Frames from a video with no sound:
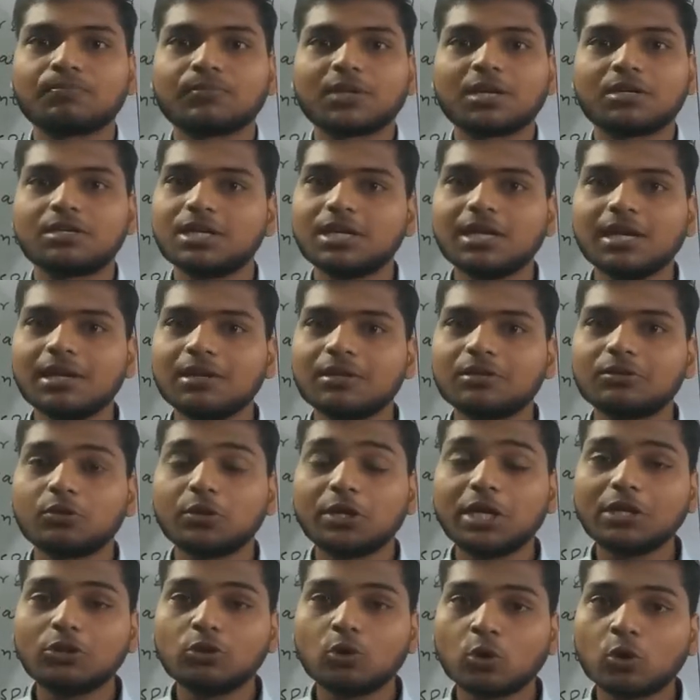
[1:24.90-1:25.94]
ठीक है तो
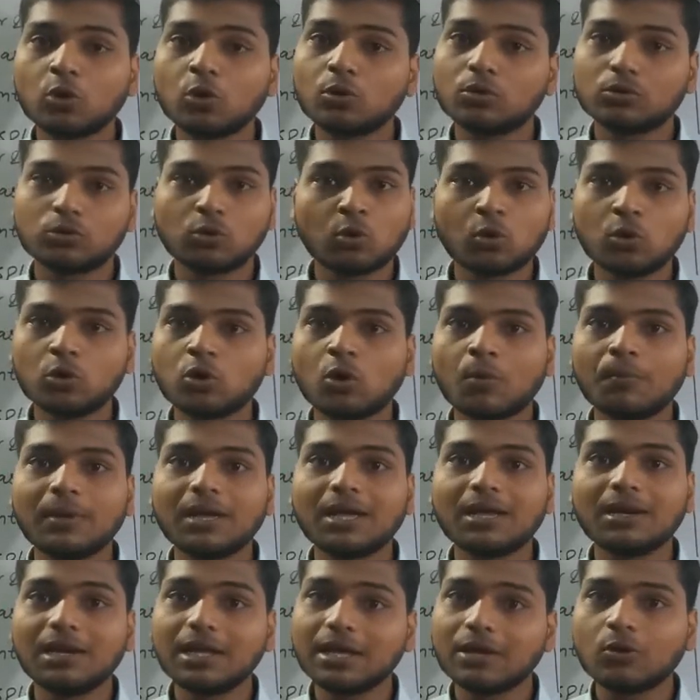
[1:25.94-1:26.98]
ये दो दोनों
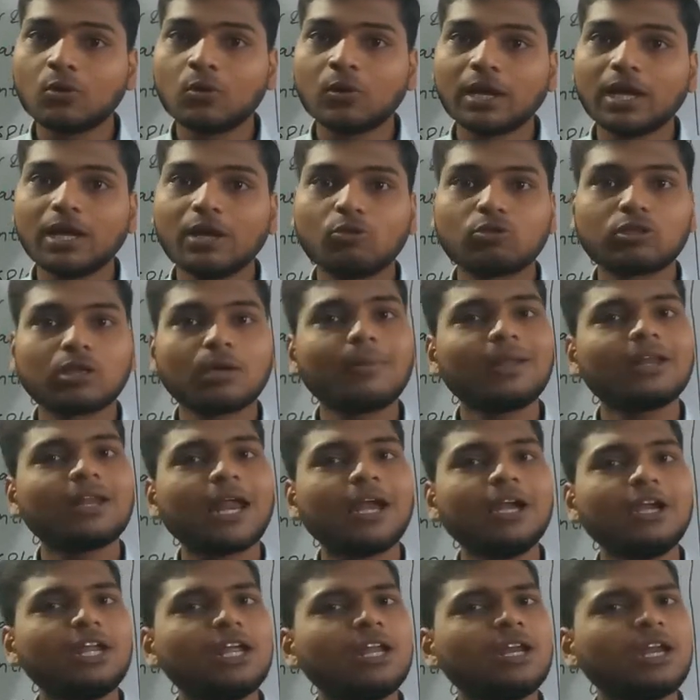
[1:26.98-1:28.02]
टॉपिक लिंक होंगे इसके बाद
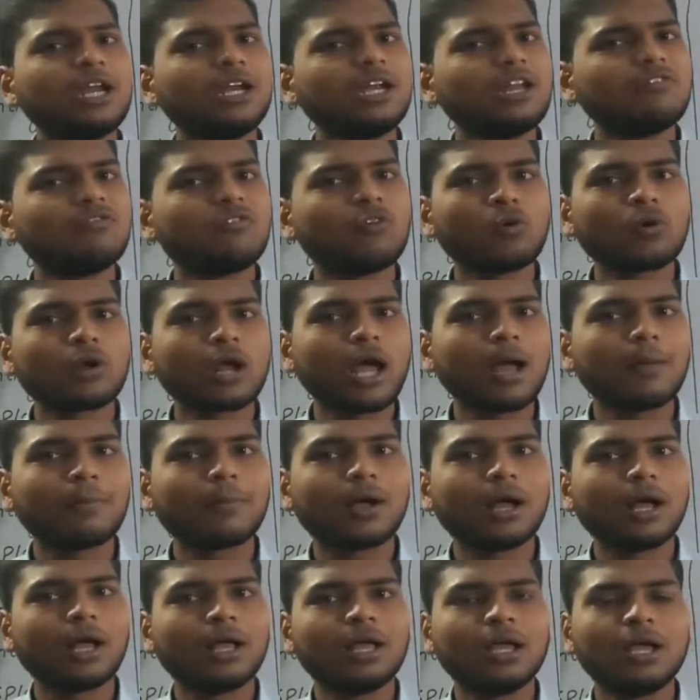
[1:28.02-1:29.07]
1984 का
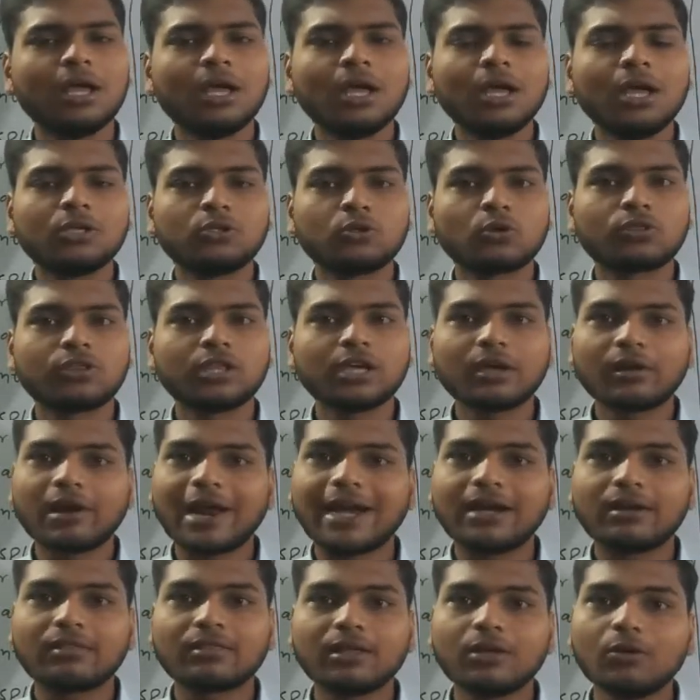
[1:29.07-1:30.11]
आपका जो सिख
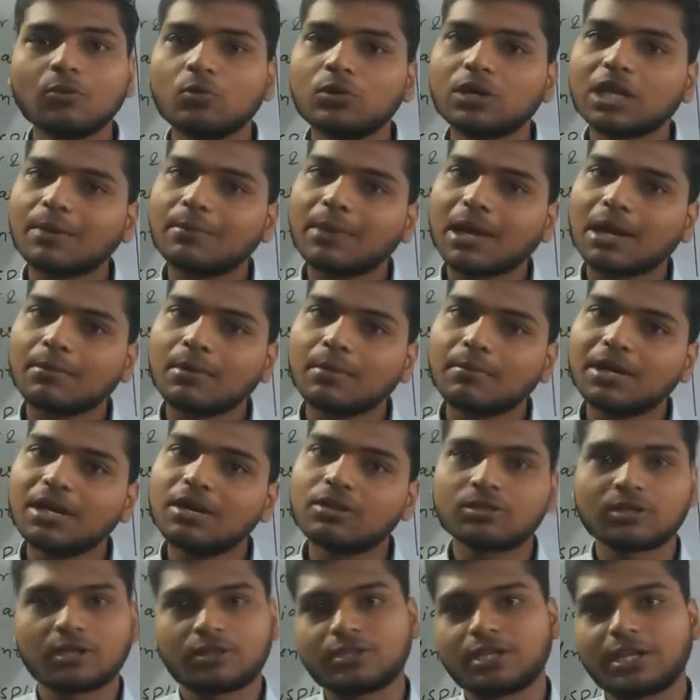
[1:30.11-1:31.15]
राइट्स है उनके बारे में भी
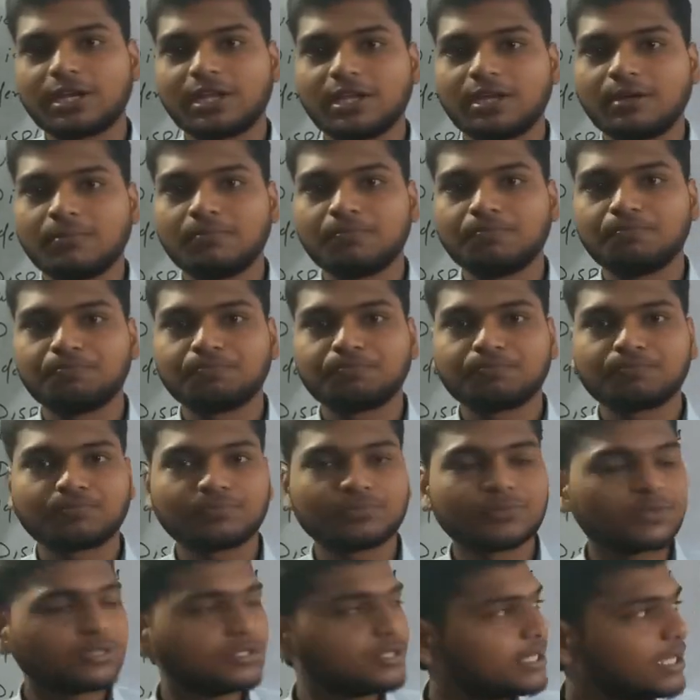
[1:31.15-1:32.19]
डिस्कस करेंगे हम
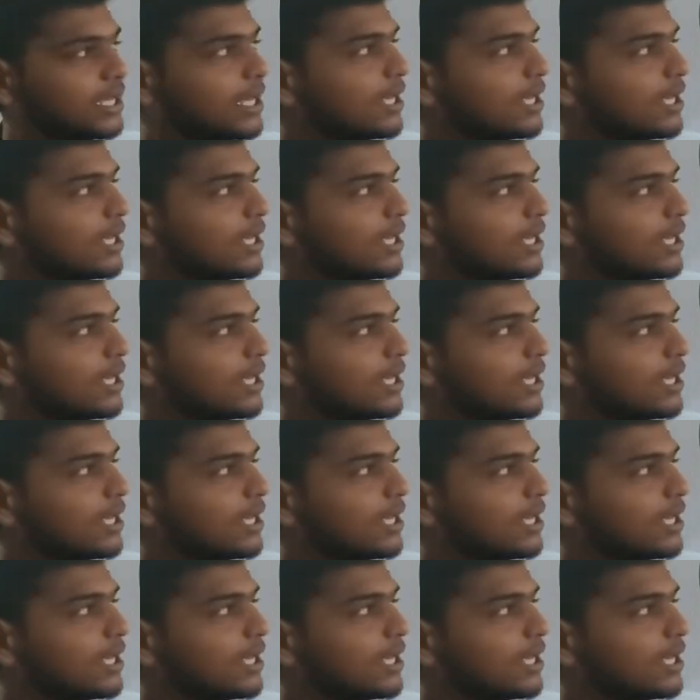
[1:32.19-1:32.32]
ठीक है